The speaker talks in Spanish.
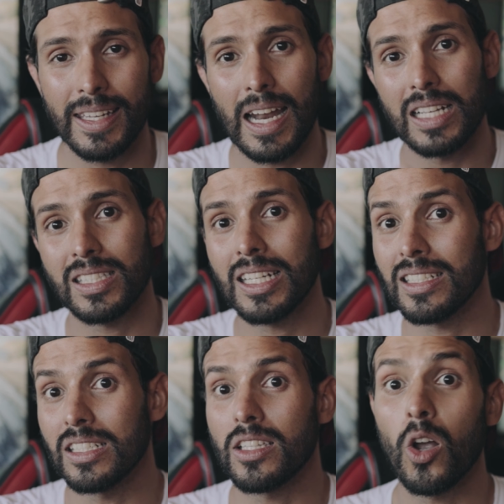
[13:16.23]
y a las
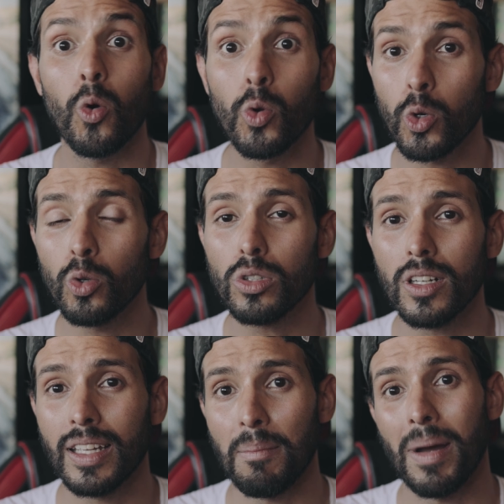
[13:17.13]
tres les tengo un look
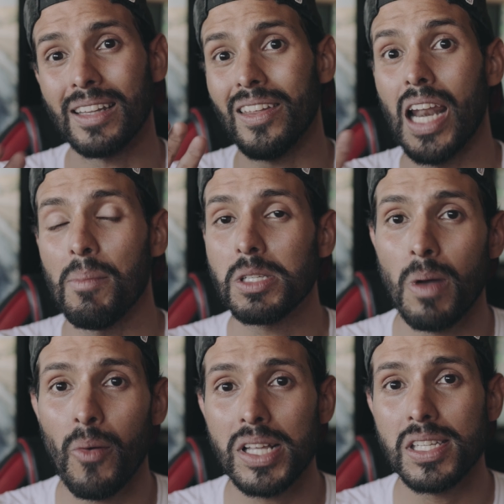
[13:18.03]
que parte de la
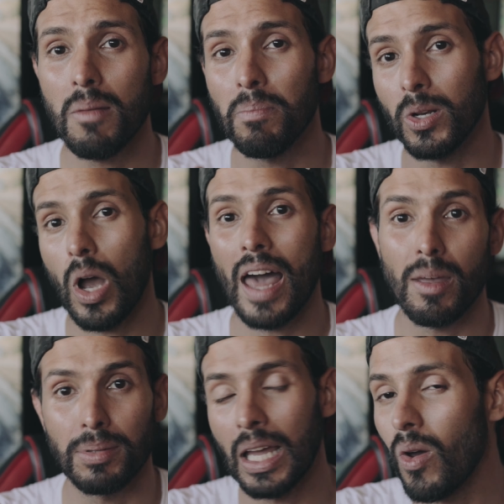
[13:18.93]
misma base, pero
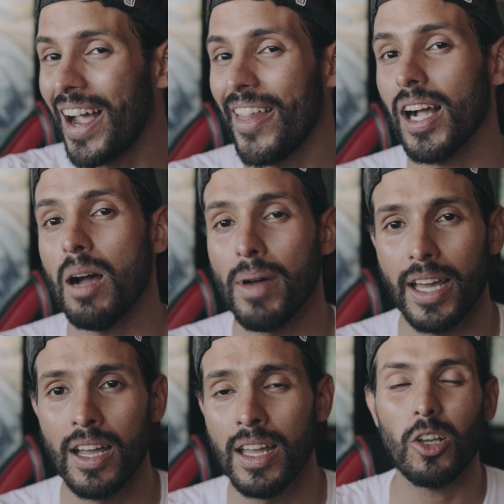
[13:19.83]
adaptado a cada
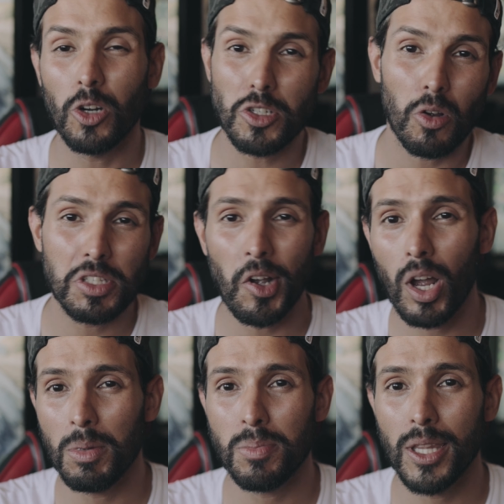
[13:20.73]
cámara. Y con eso consigo
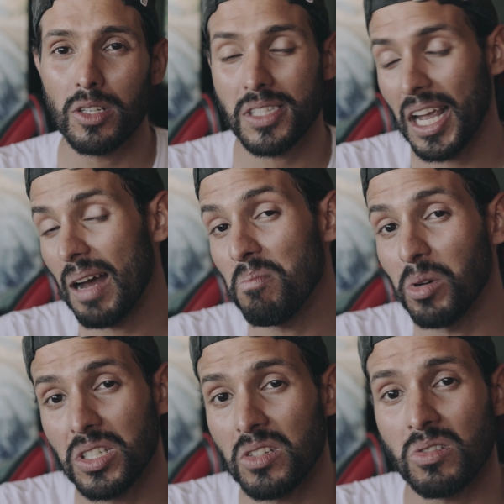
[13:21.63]
que mis vídeos tengan,
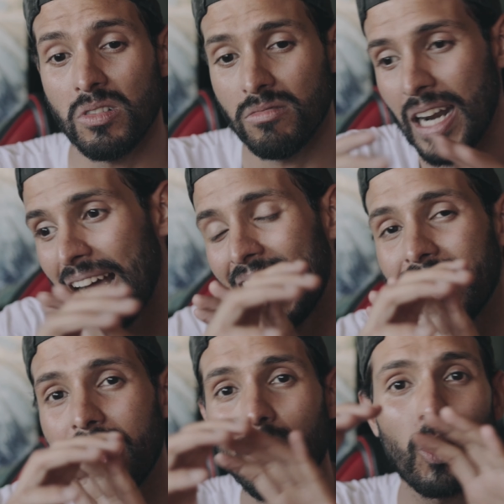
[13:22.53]
pues eso, una
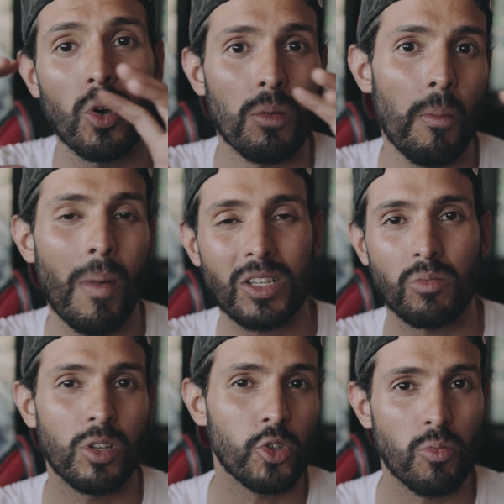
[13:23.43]
calidad de color más
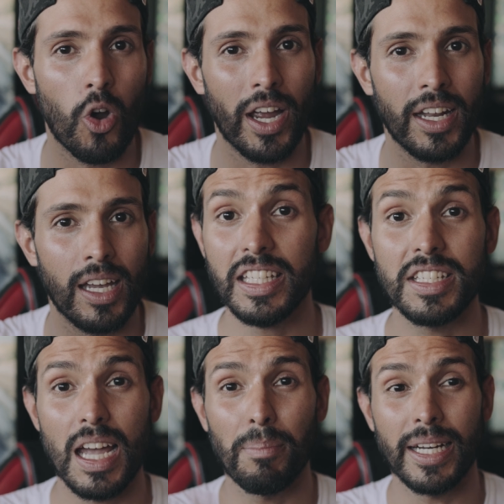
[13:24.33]
o menos homogénea. Y
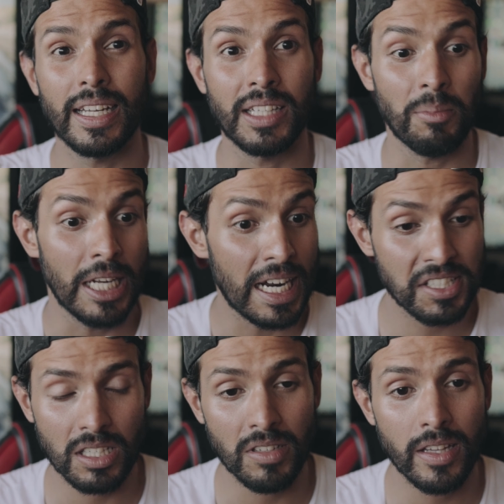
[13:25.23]
ya para terminar
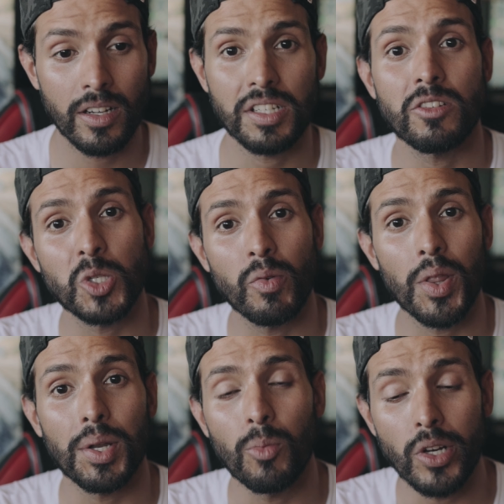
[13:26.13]
este vídeo, que si no se va
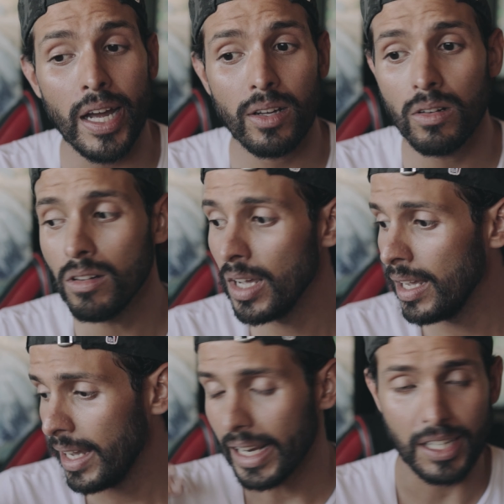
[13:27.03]
a hacer muy largo,
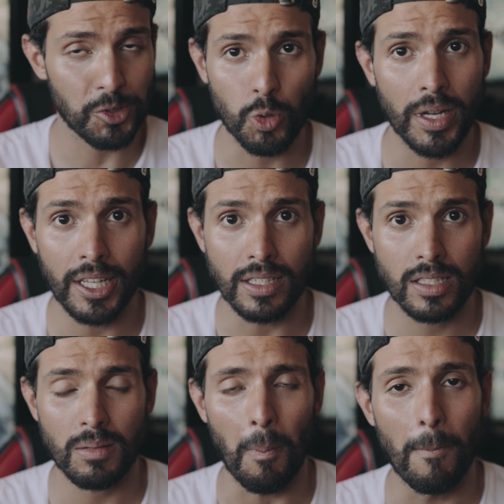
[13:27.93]
el resumen
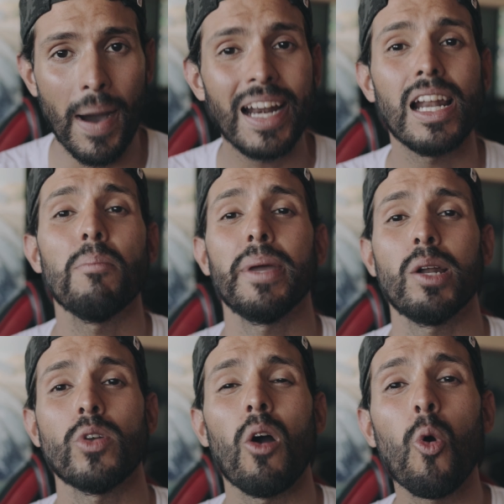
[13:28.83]
es, ¿vale la
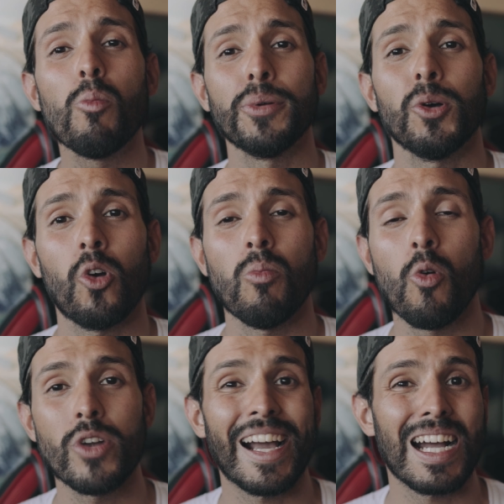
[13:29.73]
pena una GoPro
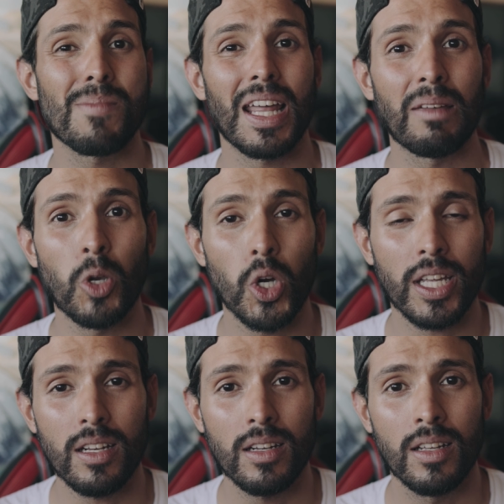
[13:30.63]
como una cámara de
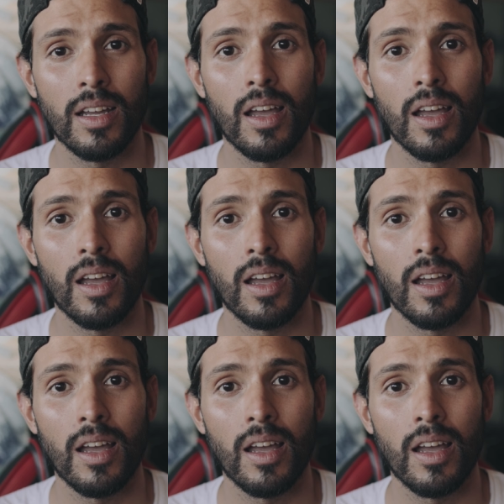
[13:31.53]
vlogging?